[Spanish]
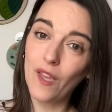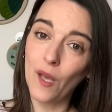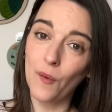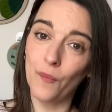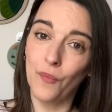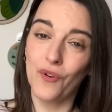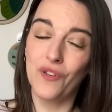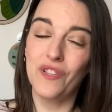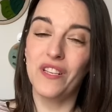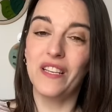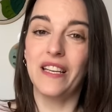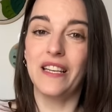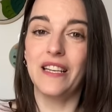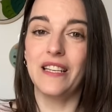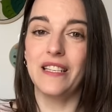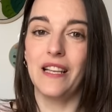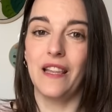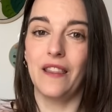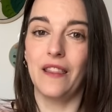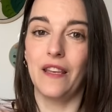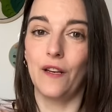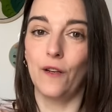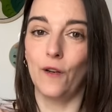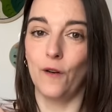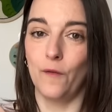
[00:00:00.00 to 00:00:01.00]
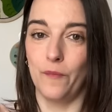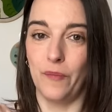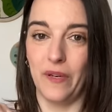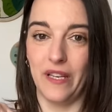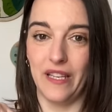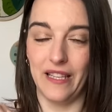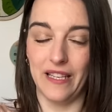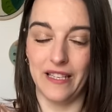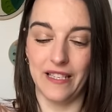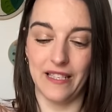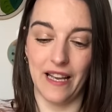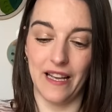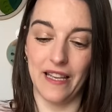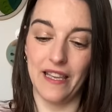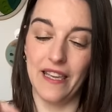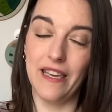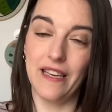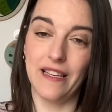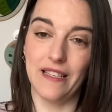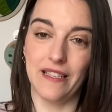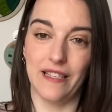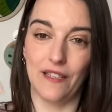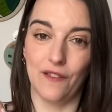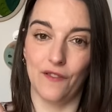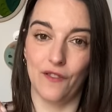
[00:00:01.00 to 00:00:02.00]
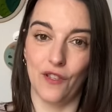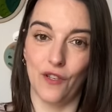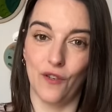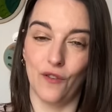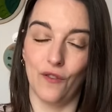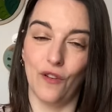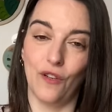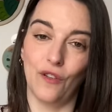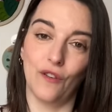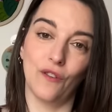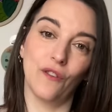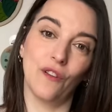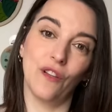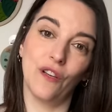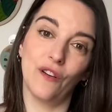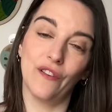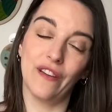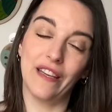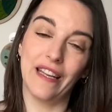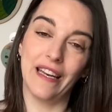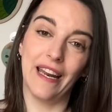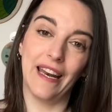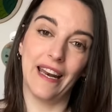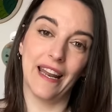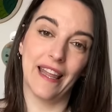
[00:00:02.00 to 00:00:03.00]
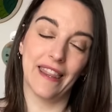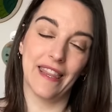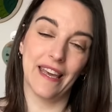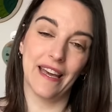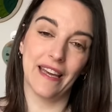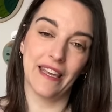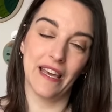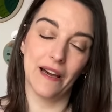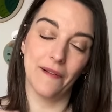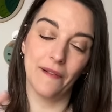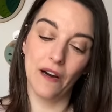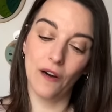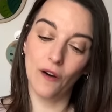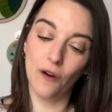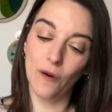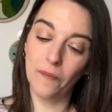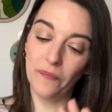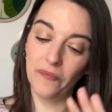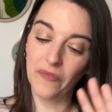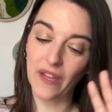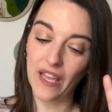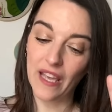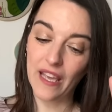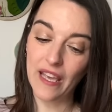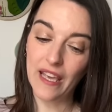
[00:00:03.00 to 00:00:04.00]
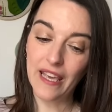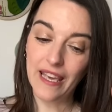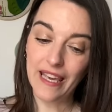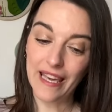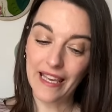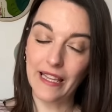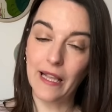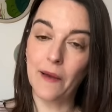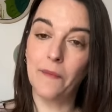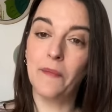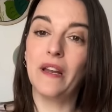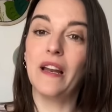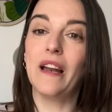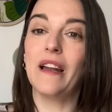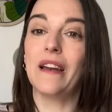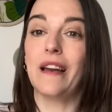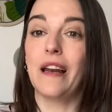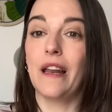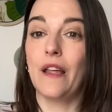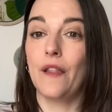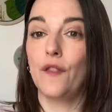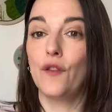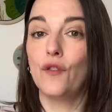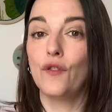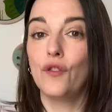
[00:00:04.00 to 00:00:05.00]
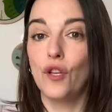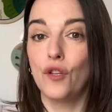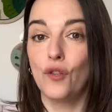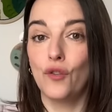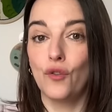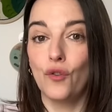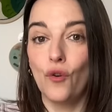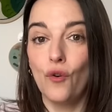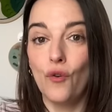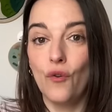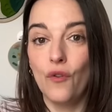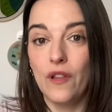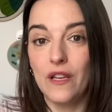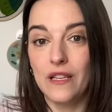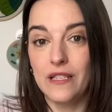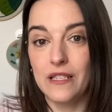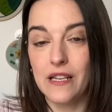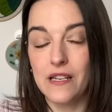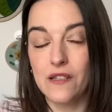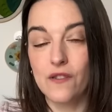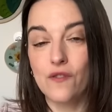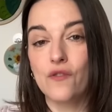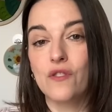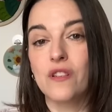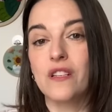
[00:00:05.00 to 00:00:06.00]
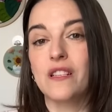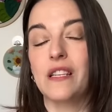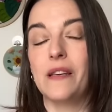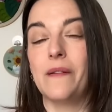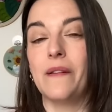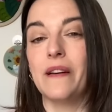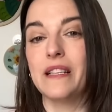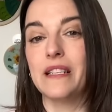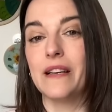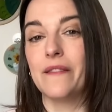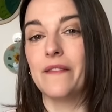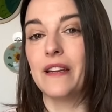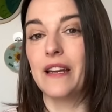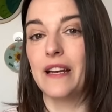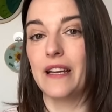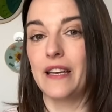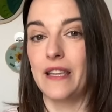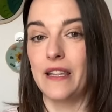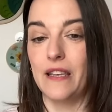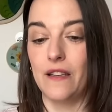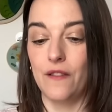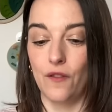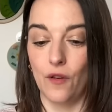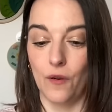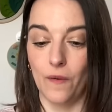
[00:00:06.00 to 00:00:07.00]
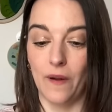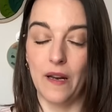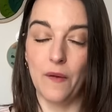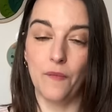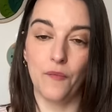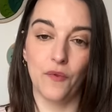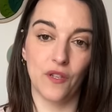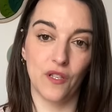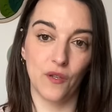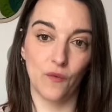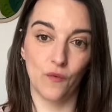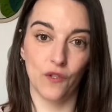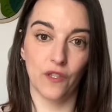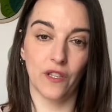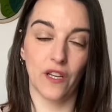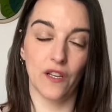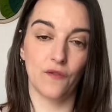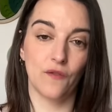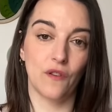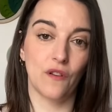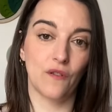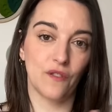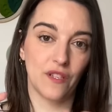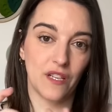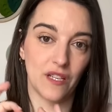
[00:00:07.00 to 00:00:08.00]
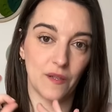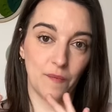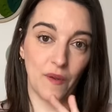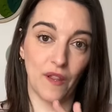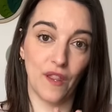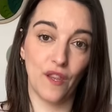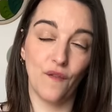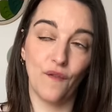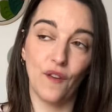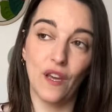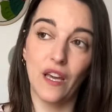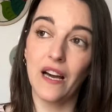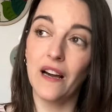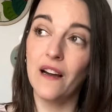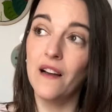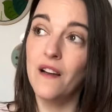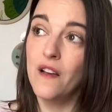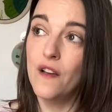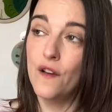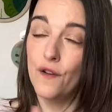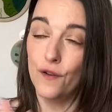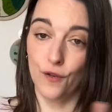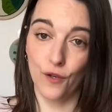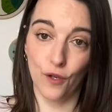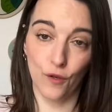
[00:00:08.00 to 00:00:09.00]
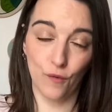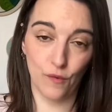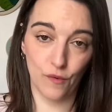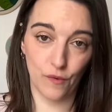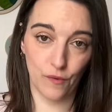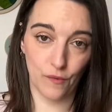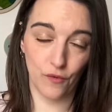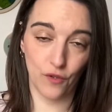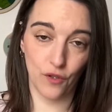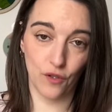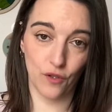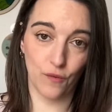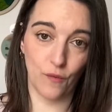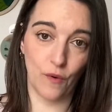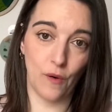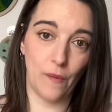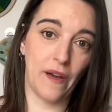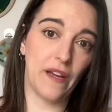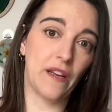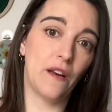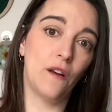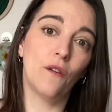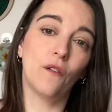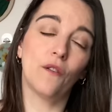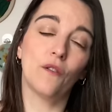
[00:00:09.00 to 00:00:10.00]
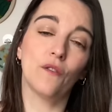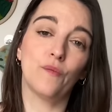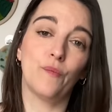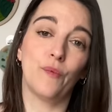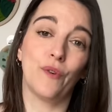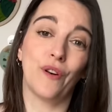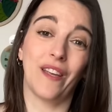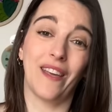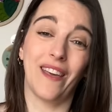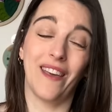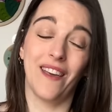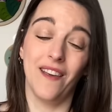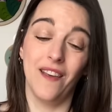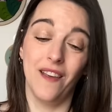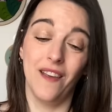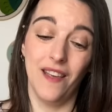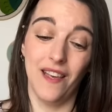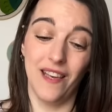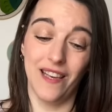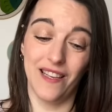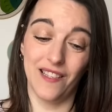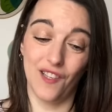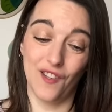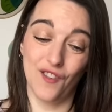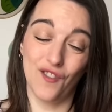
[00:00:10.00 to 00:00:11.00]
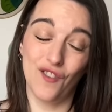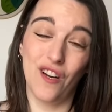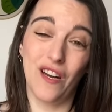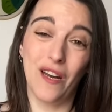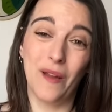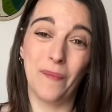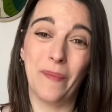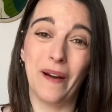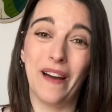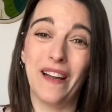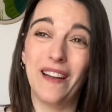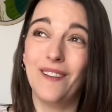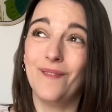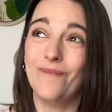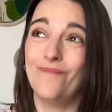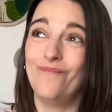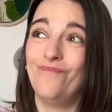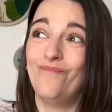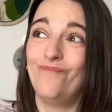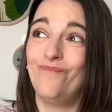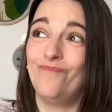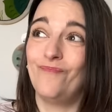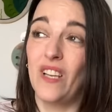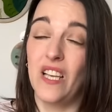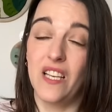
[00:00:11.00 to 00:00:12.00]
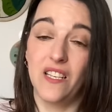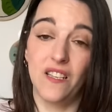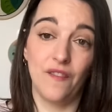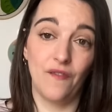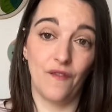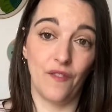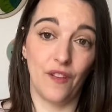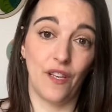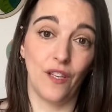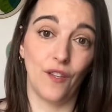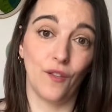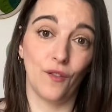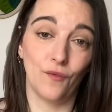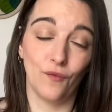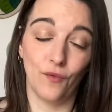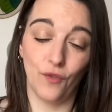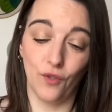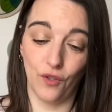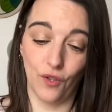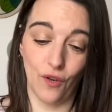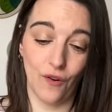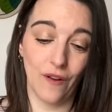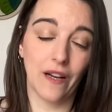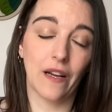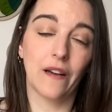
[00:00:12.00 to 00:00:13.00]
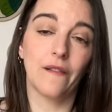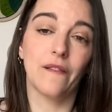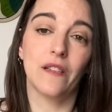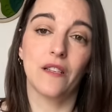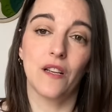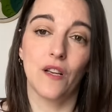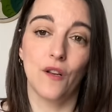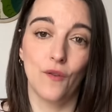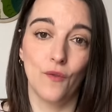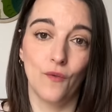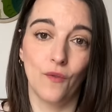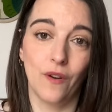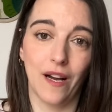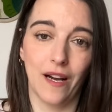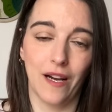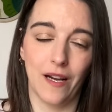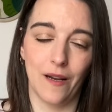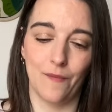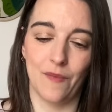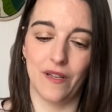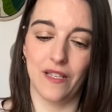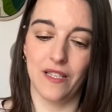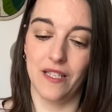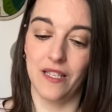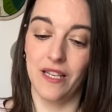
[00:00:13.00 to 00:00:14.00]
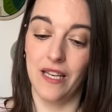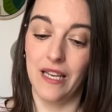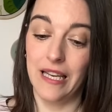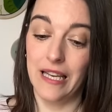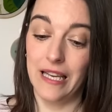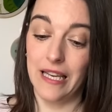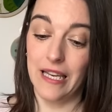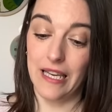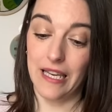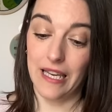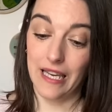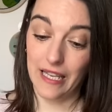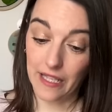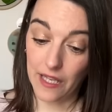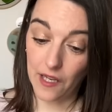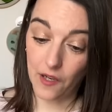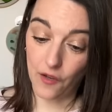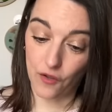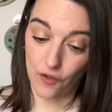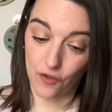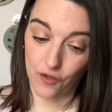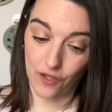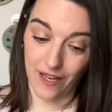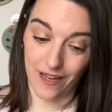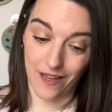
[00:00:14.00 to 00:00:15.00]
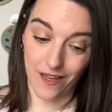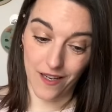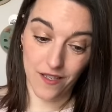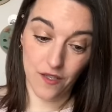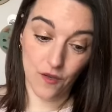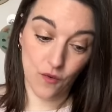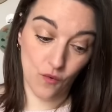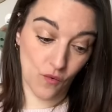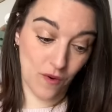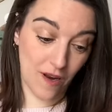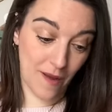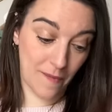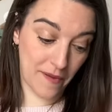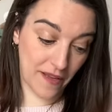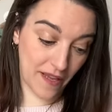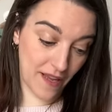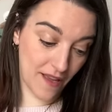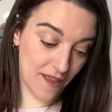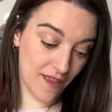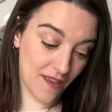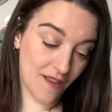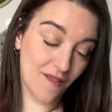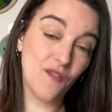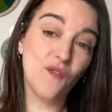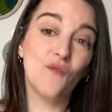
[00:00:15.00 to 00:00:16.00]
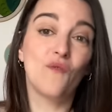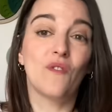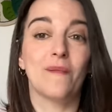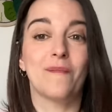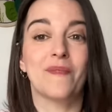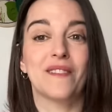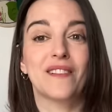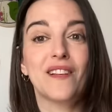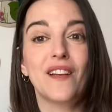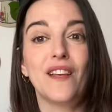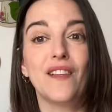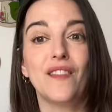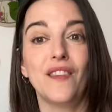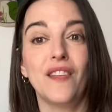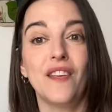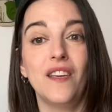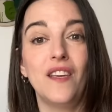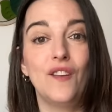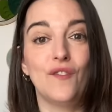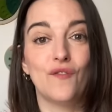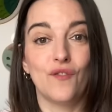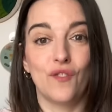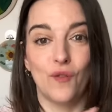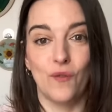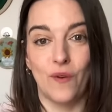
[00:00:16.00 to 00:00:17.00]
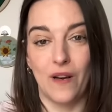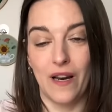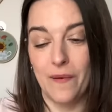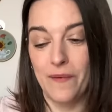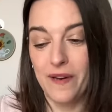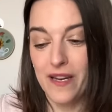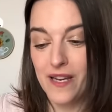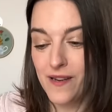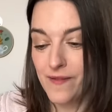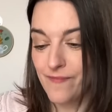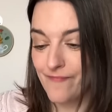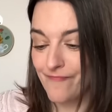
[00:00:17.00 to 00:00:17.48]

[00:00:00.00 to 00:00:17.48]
por si queréis hacer compritas allí, así que os dejo el código y el enlace aquí abajo. Y también la relación de todas las cosas que vais a ver aquí dentro, ¿vale? Por si buscáis una cosa específica, no, os volváis locos porque Station Anipal mm, es infinito, no te lo acabas nunca jamás. Y tengo dos cajas, una pequeña y una más grande, y no sé cuál abrir.